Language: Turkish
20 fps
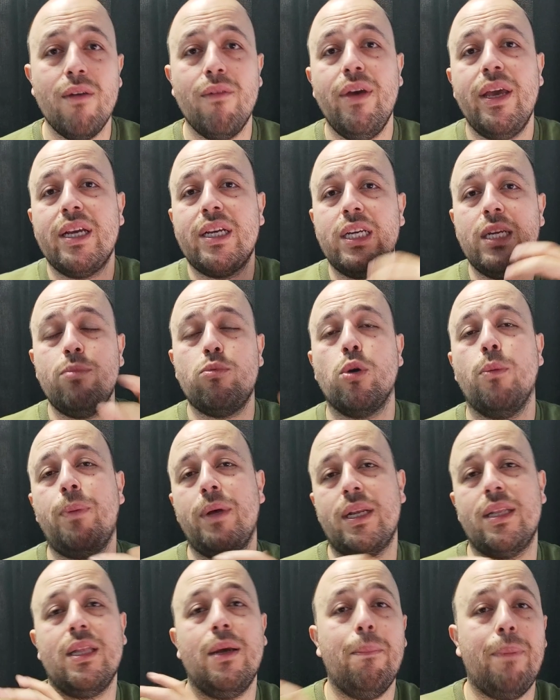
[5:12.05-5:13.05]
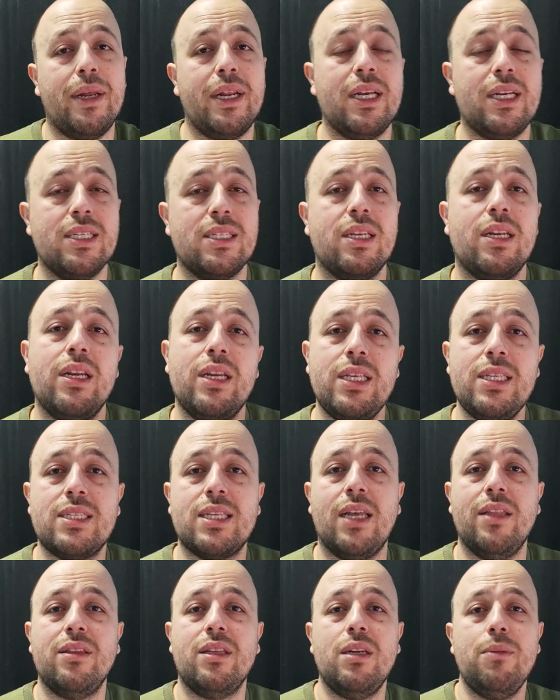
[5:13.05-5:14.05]
ve kripto paradan para kazanan
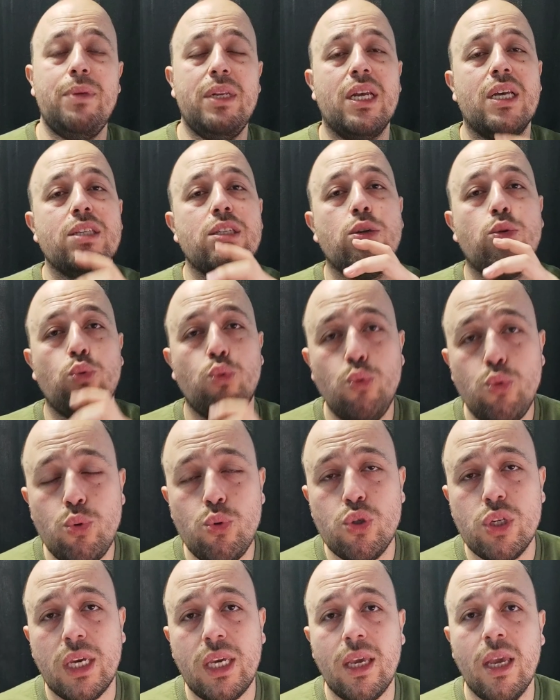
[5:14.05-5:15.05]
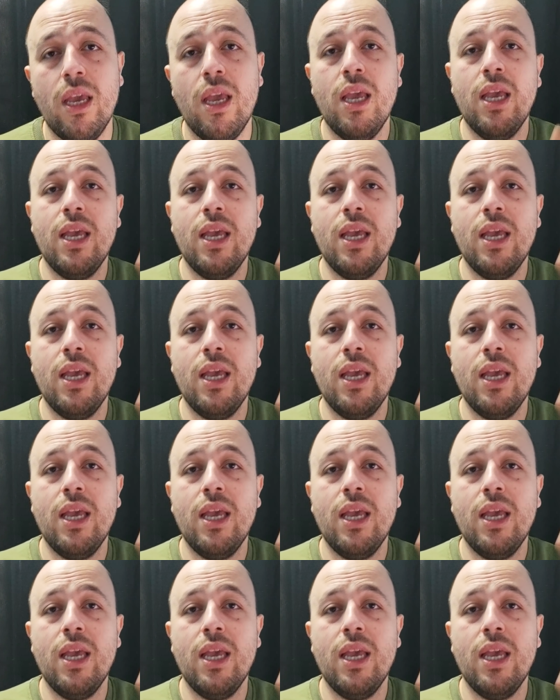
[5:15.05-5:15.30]
insanları birazcık üzecek.